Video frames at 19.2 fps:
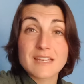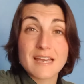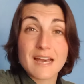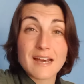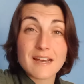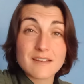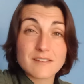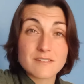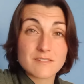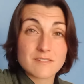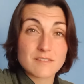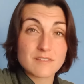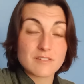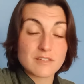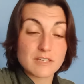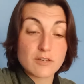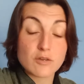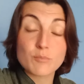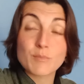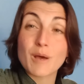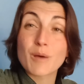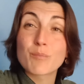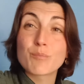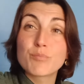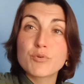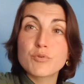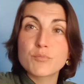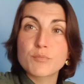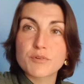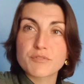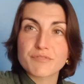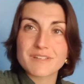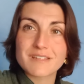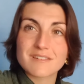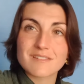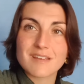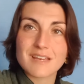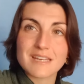grasse. C'est comme un baume en
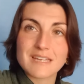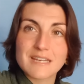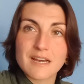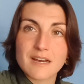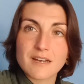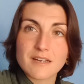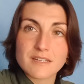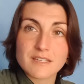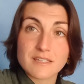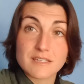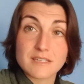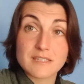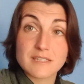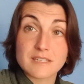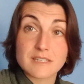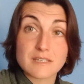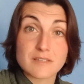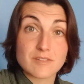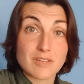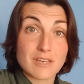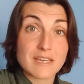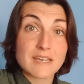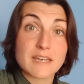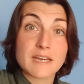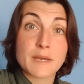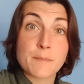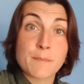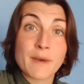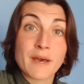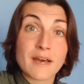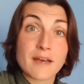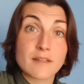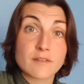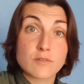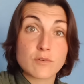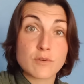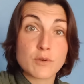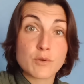fait très gras qui, est très
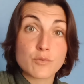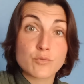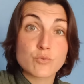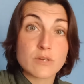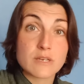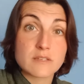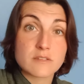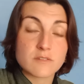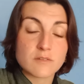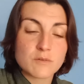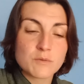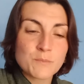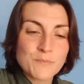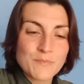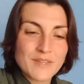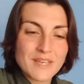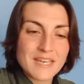réparateur, nourrissant.